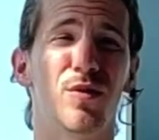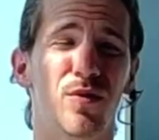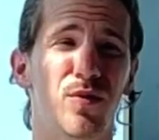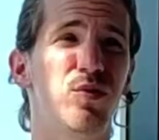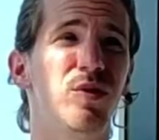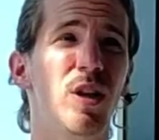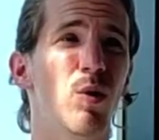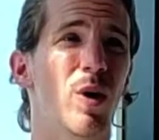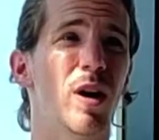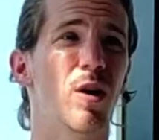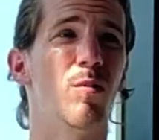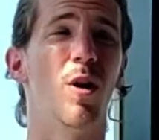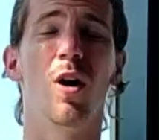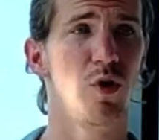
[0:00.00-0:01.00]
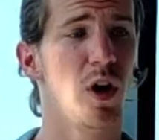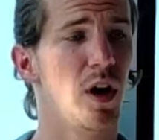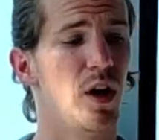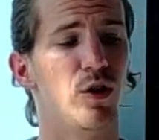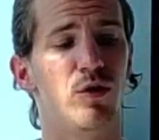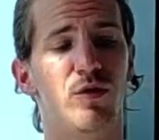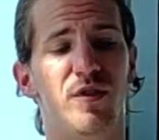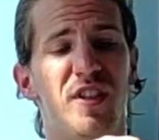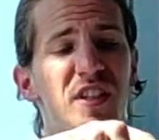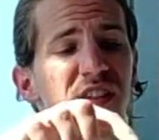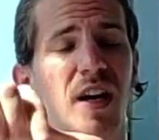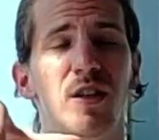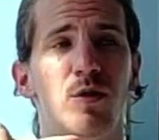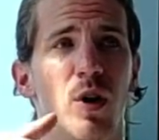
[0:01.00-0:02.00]
foutent des droits de l'homme. 10
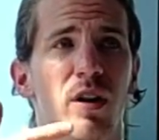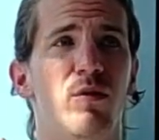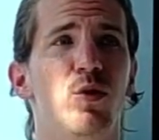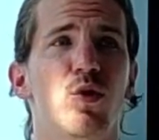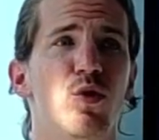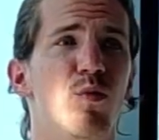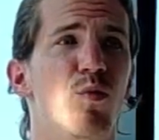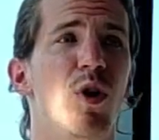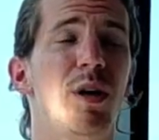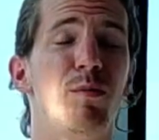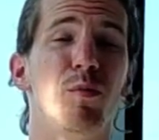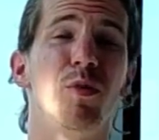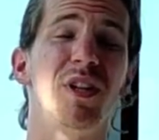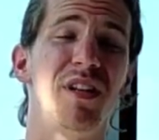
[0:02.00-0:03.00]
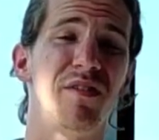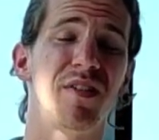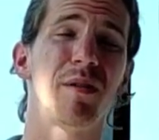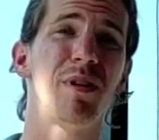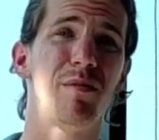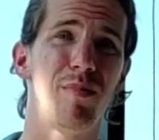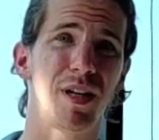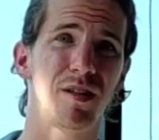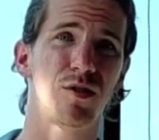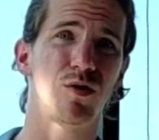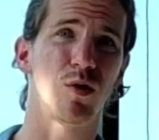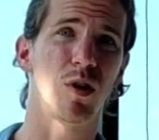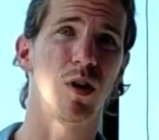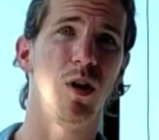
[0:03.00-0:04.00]
tailles sont arrivées autour de moi, ils m'ont demandé 20 000 bahts,
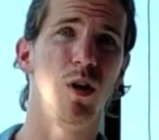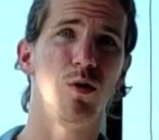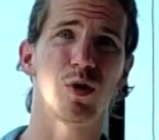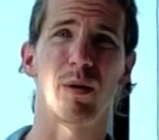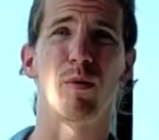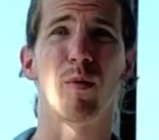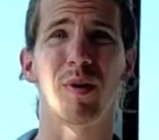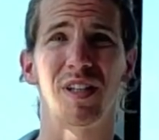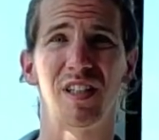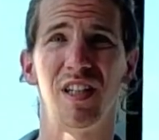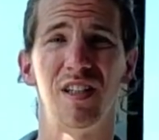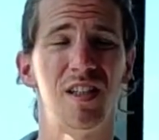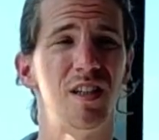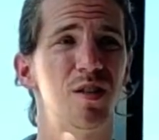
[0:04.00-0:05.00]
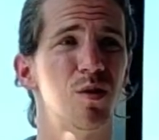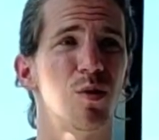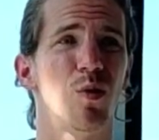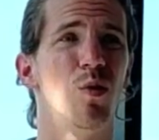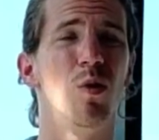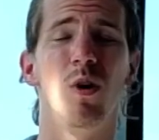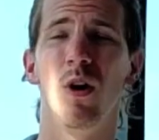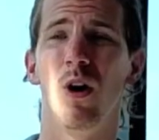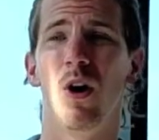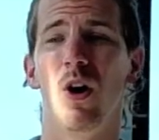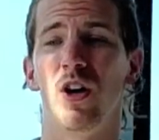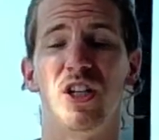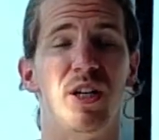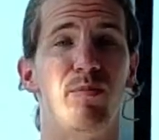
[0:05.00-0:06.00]
tu vois, donc à peu près ce qui est 600 euros.
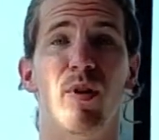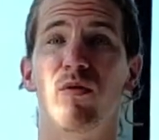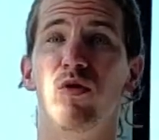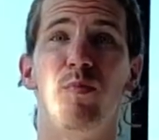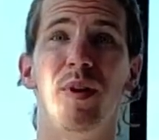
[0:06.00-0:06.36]
J'ai pas voulu